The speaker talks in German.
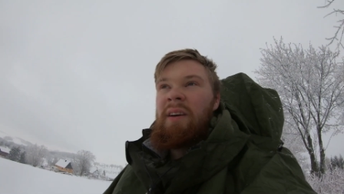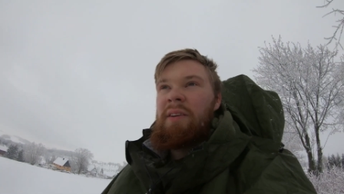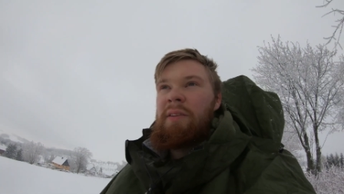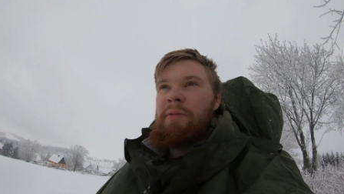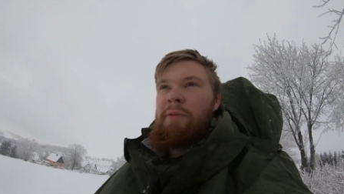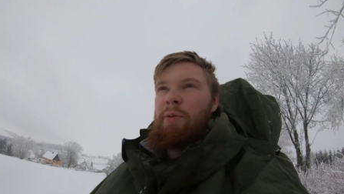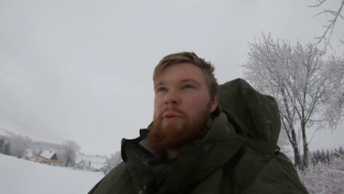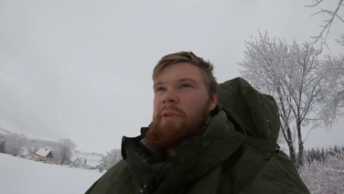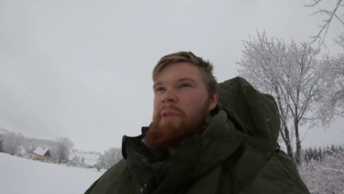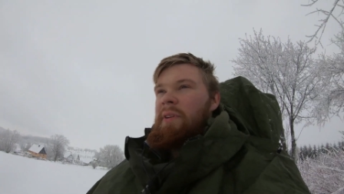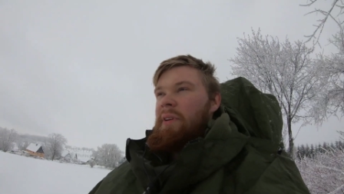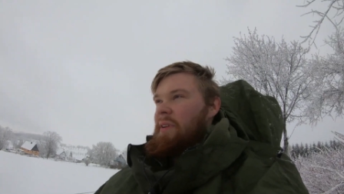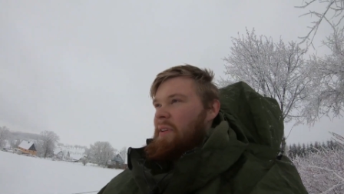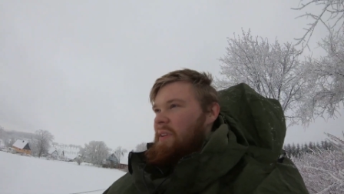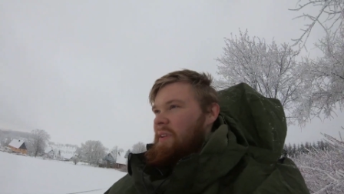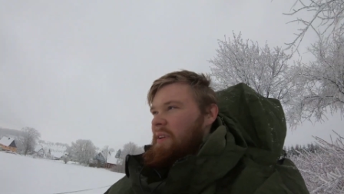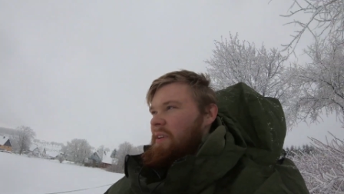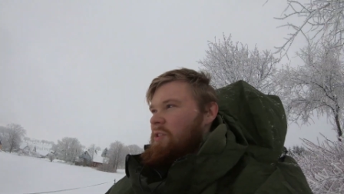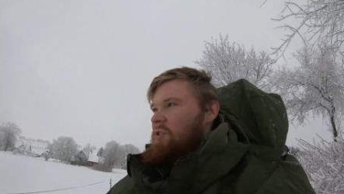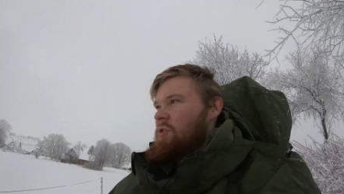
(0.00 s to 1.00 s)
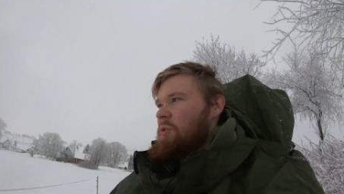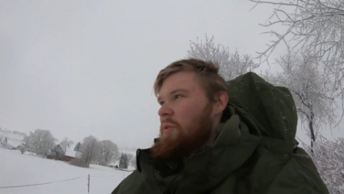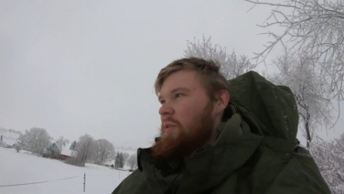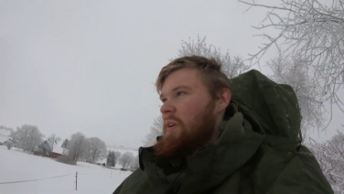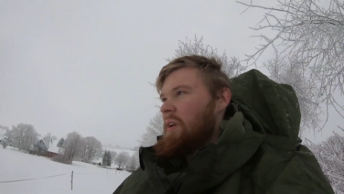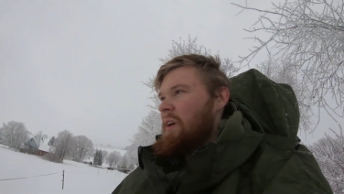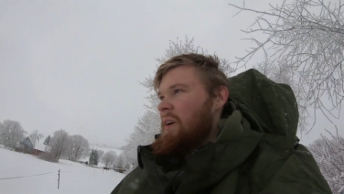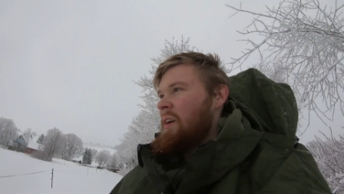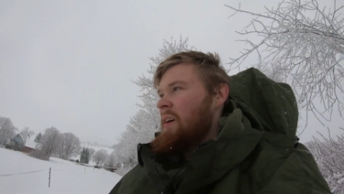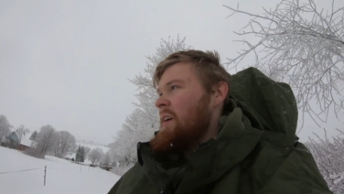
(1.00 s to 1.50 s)
Ich fürchte, ich sehe jetzt
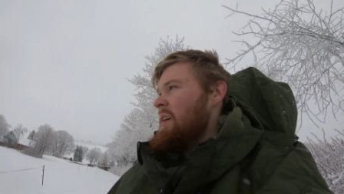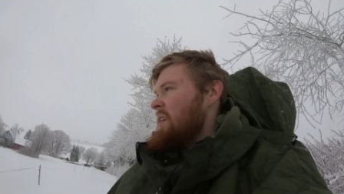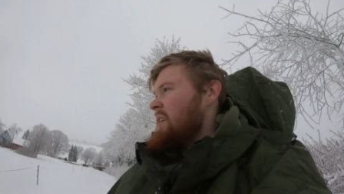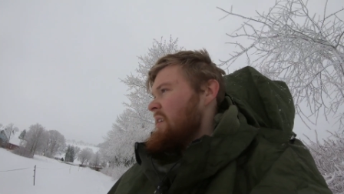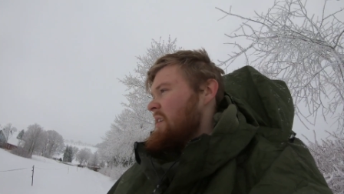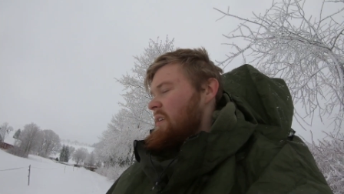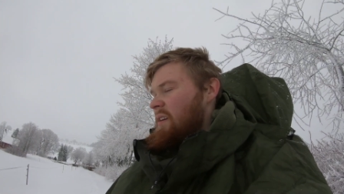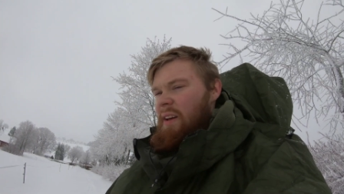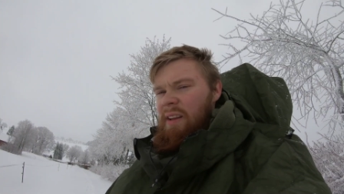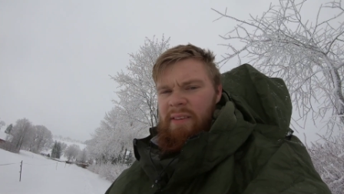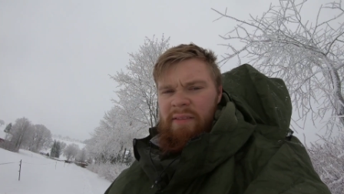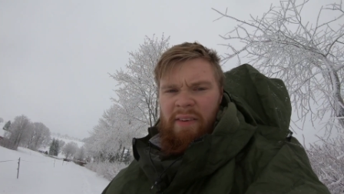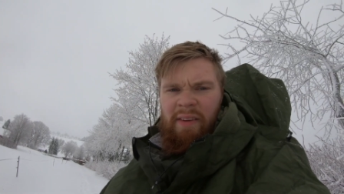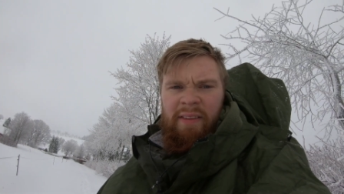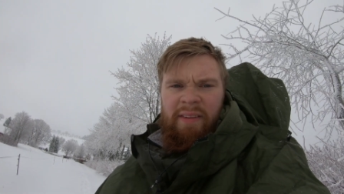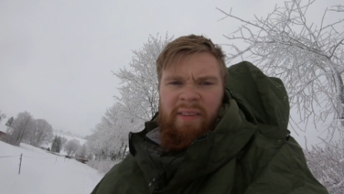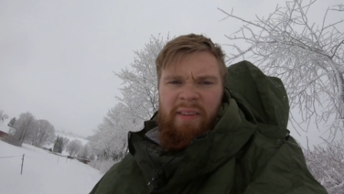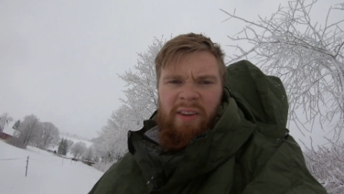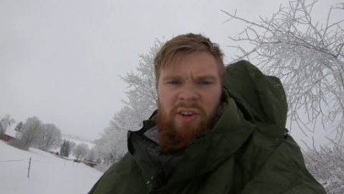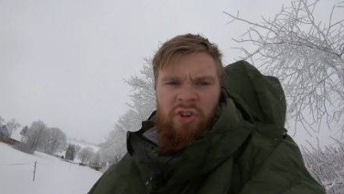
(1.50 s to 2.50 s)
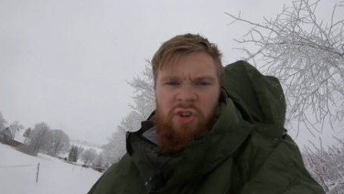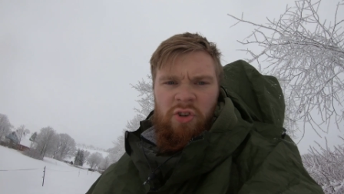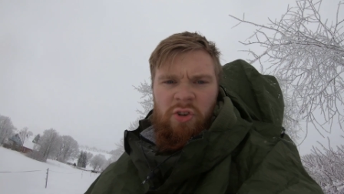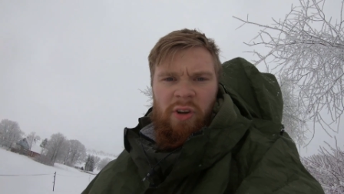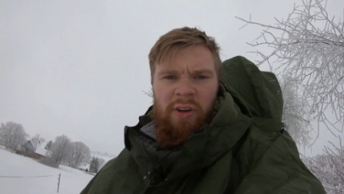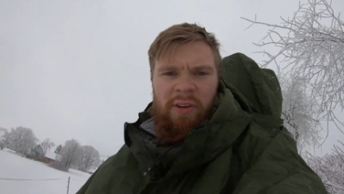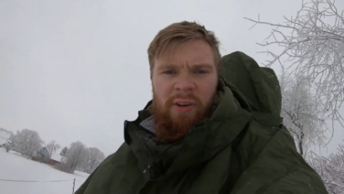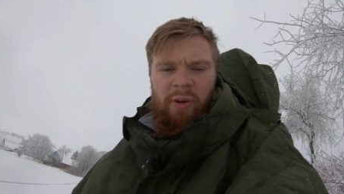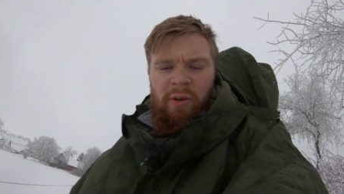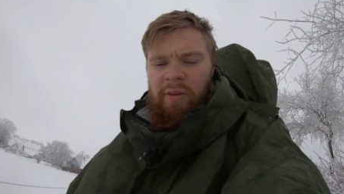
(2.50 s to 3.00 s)
schon etwas
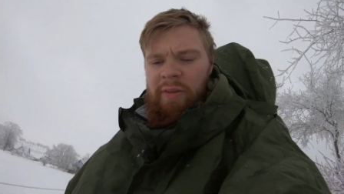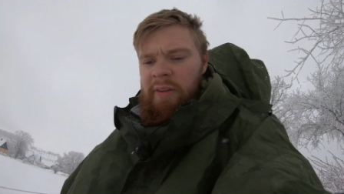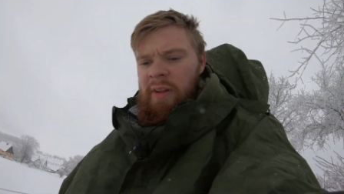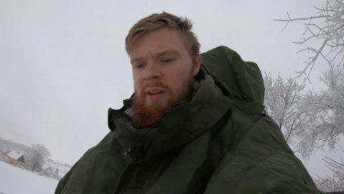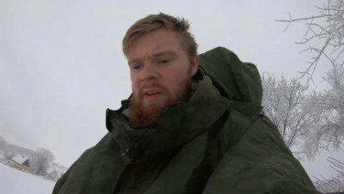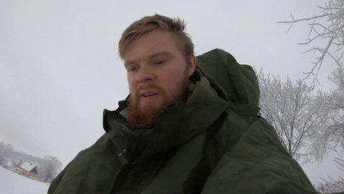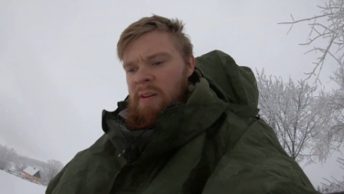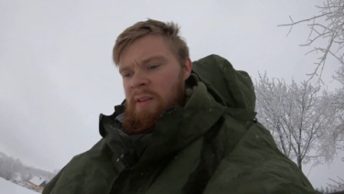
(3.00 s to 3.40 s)
zerstört aus.